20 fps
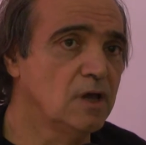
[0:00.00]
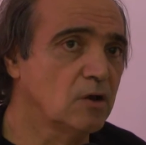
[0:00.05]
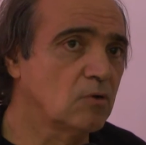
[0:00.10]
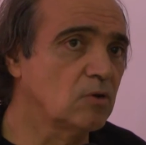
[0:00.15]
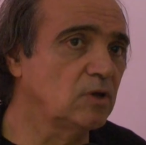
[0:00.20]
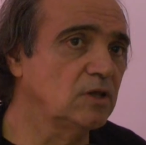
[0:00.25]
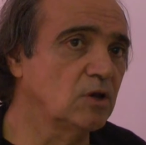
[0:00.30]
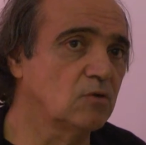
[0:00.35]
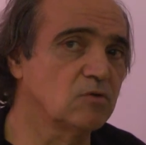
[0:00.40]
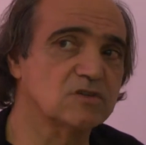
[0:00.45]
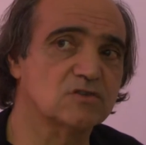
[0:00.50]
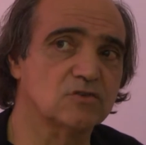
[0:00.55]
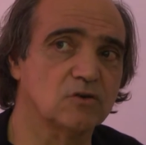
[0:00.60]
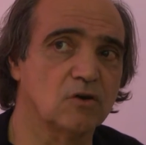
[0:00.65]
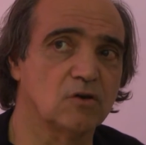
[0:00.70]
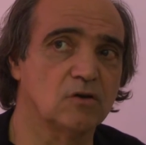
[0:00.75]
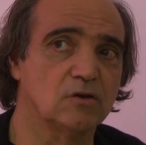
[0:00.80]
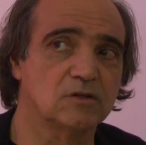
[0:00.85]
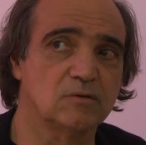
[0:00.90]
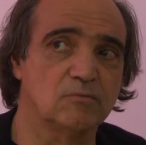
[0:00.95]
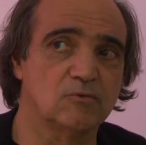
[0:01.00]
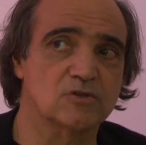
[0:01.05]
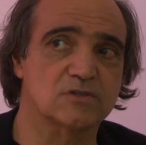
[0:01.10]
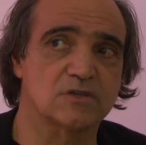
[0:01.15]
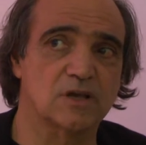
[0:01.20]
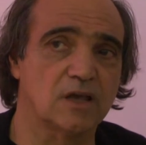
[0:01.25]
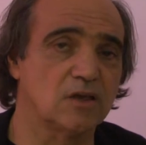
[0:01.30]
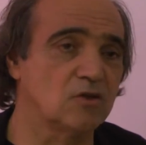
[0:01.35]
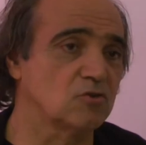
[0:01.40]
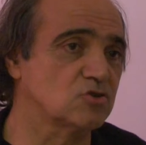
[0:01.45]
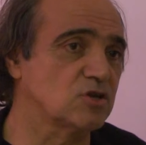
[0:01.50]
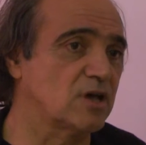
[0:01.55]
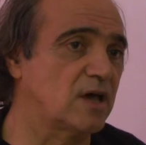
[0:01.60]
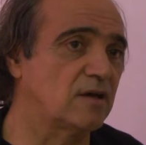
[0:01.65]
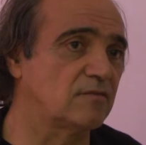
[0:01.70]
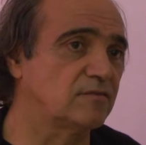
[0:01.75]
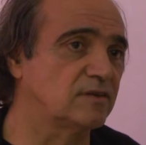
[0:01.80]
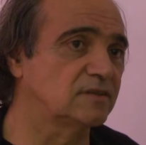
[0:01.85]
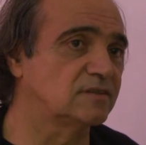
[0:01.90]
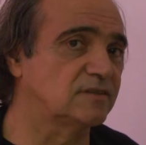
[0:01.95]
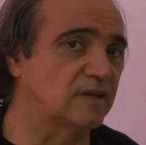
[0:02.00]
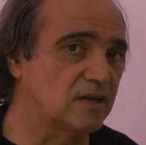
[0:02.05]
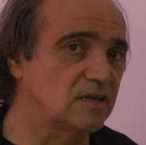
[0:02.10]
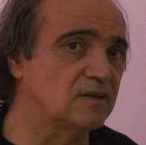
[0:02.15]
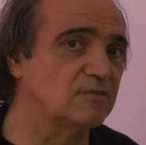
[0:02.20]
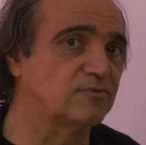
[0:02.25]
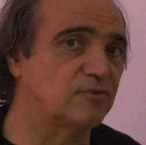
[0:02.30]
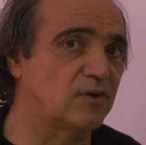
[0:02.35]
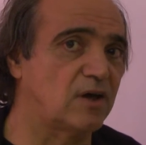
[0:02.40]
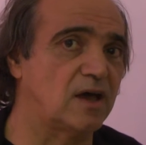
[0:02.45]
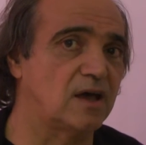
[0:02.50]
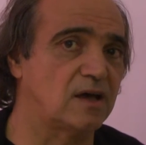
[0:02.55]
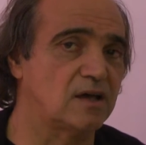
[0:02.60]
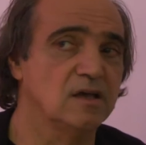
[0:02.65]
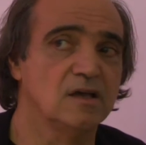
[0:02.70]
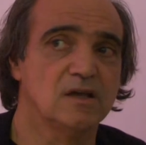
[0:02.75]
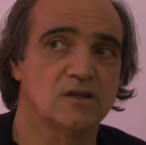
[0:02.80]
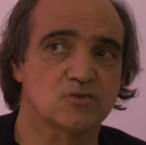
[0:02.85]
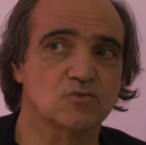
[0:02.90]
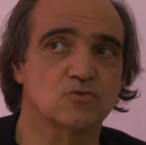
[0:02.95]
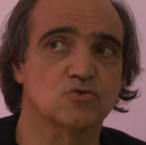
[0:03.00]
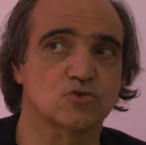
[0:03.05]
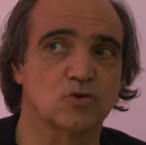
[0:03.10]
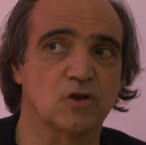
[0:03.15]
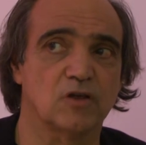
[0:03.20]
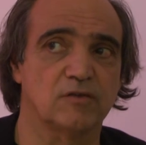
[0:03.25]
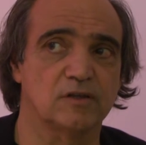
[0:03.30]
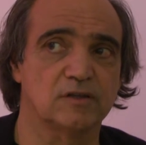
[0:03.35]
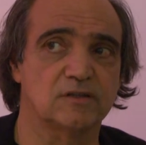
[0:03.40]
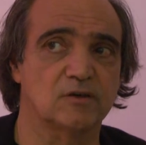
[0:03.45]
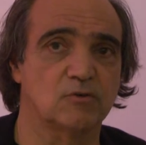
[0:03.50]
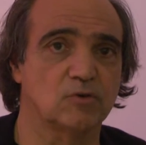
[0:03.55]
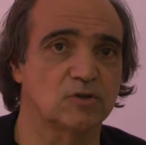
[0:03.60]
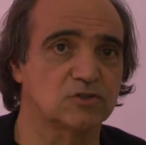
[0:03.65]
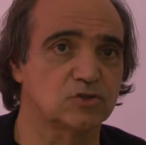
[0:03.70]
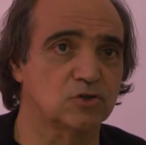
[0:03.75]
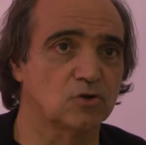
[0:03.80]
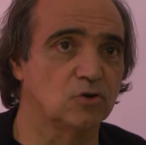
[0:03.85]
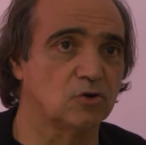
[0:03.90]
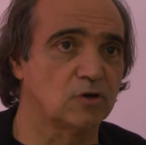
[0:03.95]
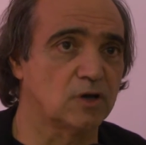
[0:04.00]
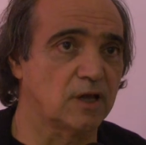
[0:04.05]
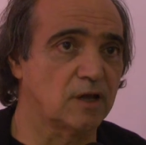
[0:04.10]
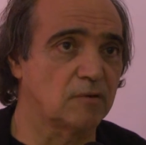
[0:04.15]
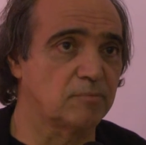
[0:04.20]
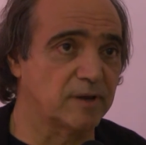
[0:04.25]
quindi questo dimostra che io già vent'anni fa sul Sole 24 Ore,